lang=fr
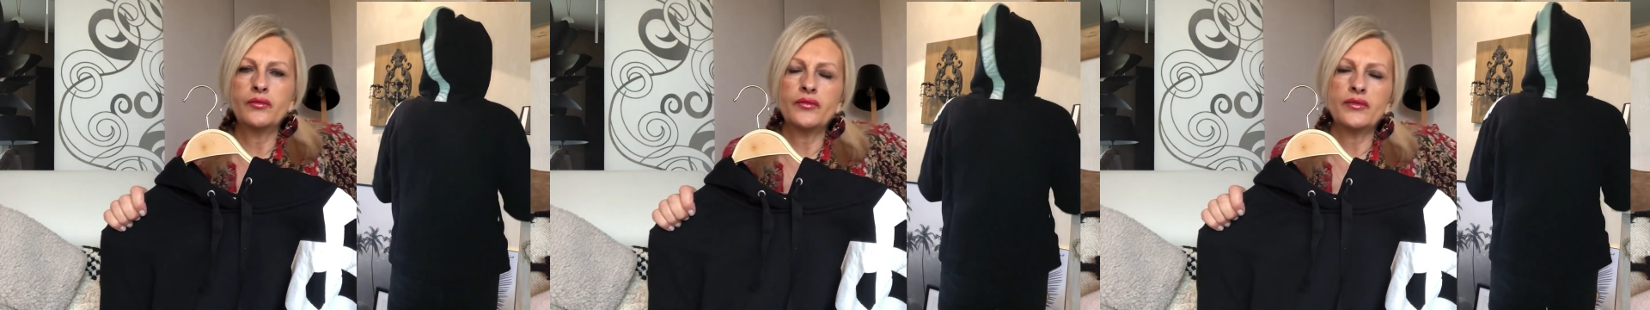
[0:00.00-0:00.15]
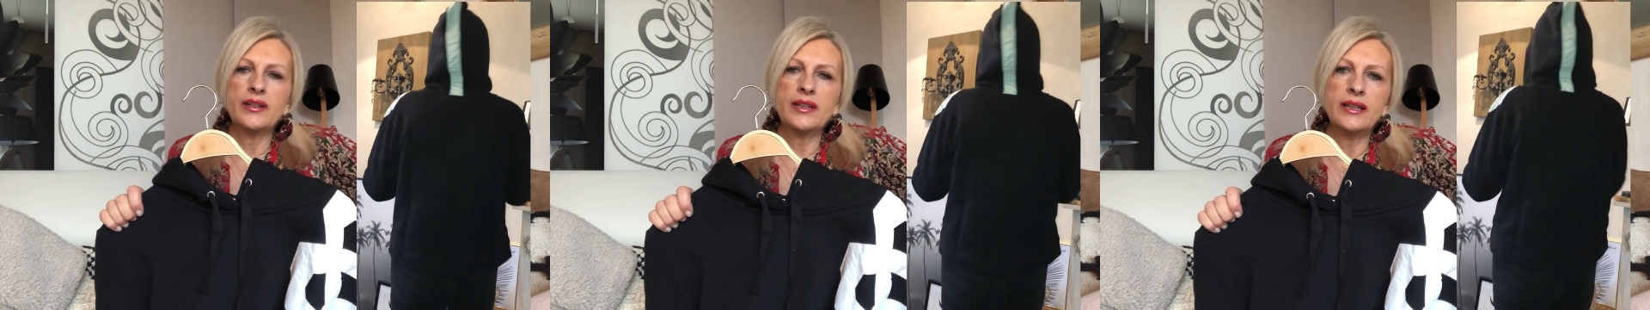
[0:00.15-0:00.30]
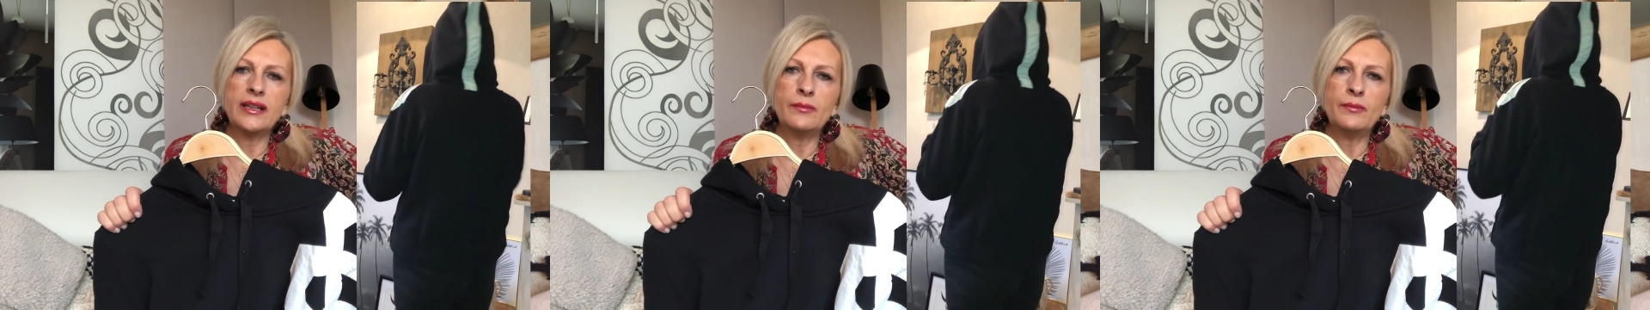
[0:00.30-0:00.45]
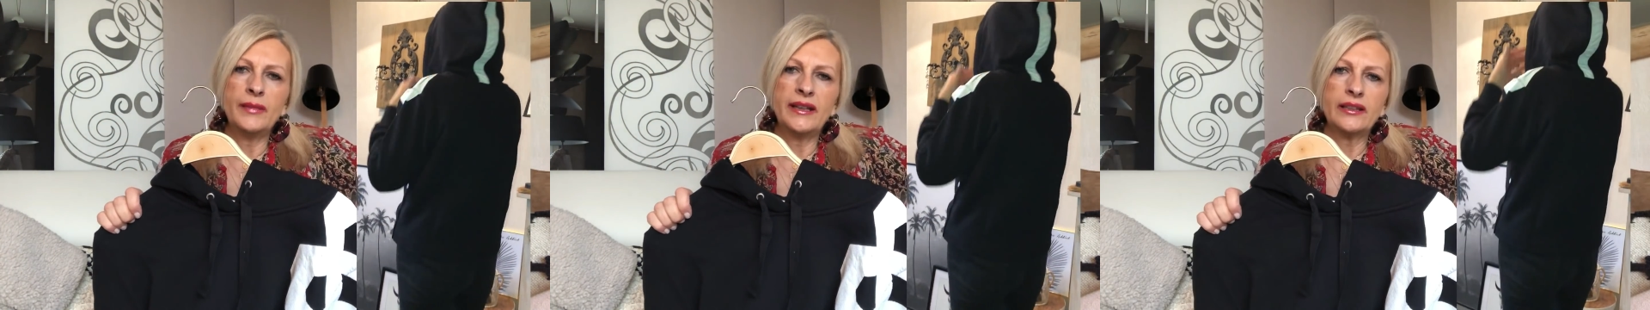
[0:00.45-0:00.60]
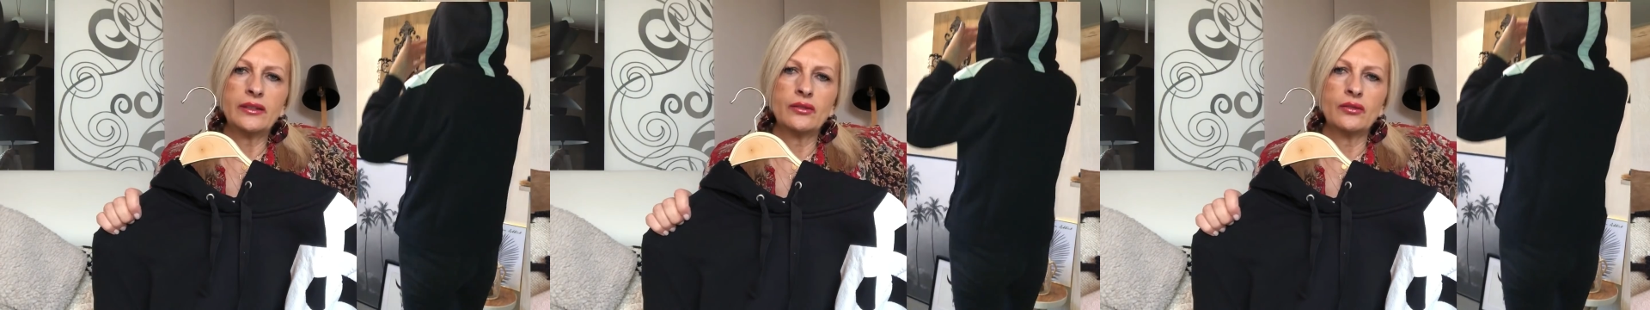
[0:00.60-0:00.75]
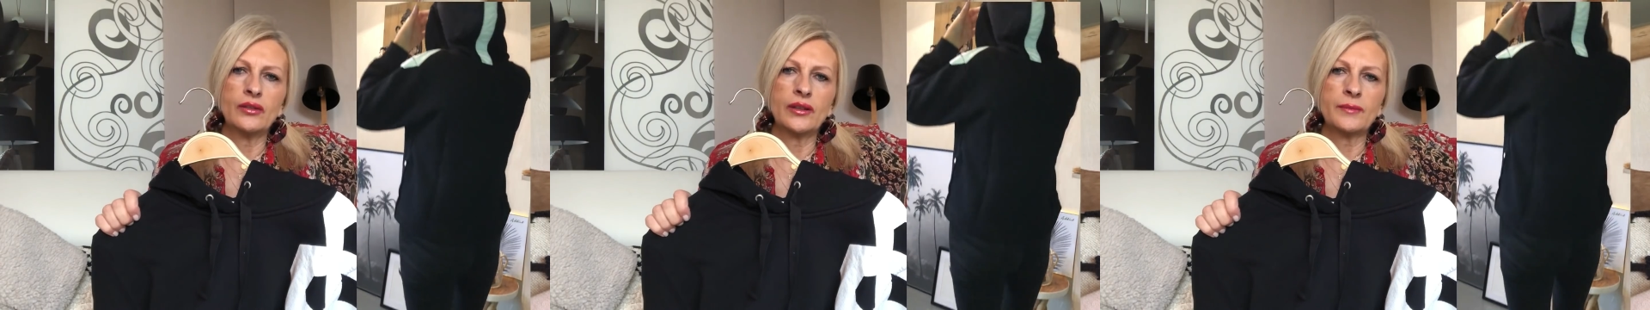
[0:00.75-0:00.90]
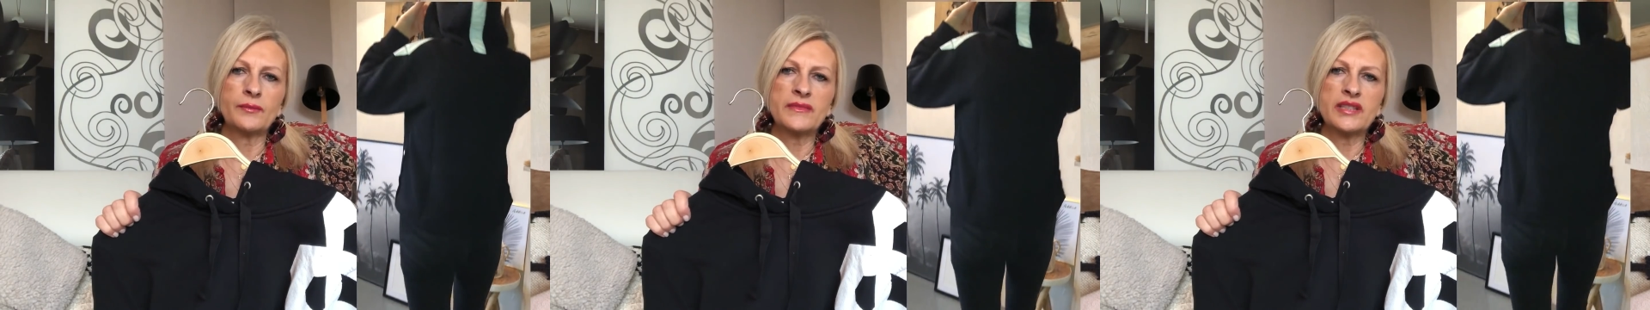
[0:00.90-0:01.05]
voulez le mettre
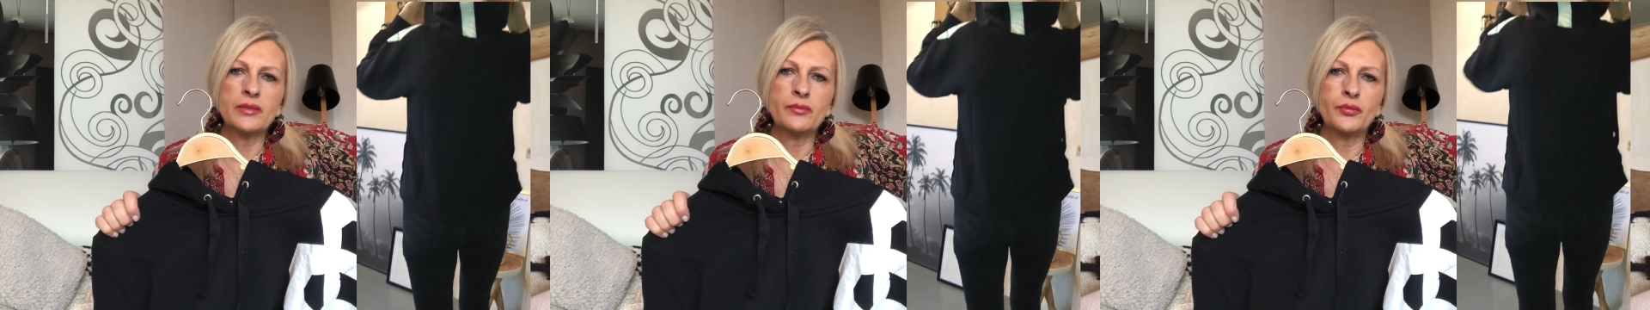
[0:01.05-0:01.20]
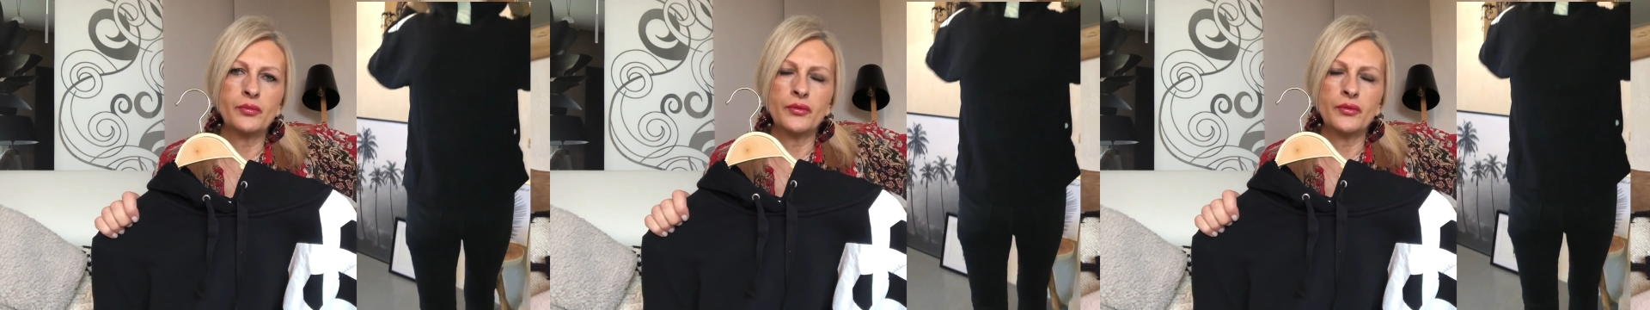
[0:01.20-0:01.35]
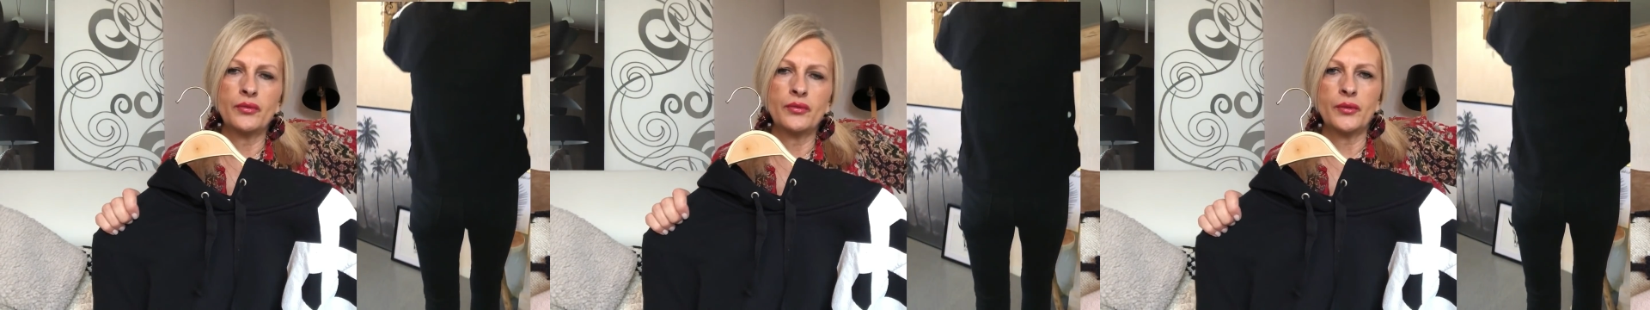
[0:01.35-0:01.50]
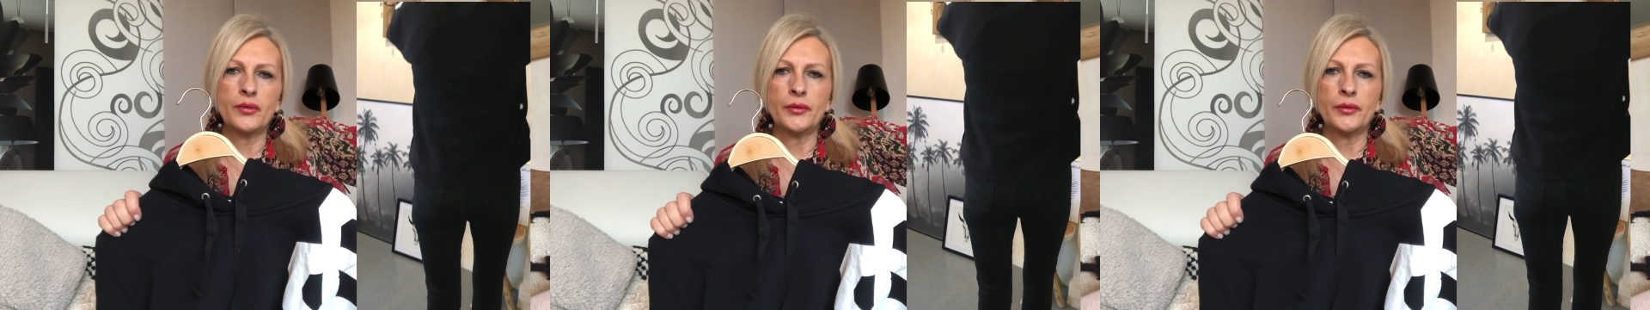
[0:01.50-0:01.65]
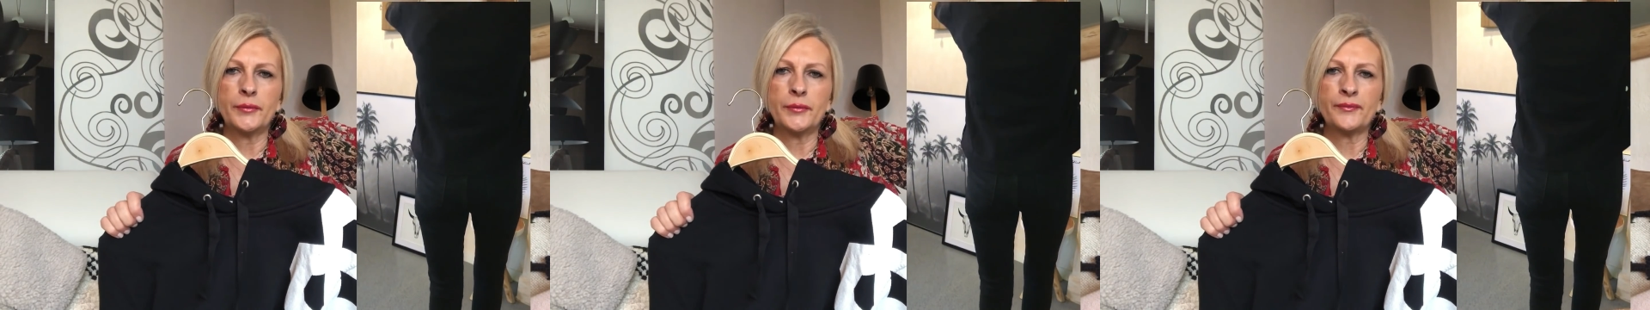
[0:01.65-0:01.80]
un petit peu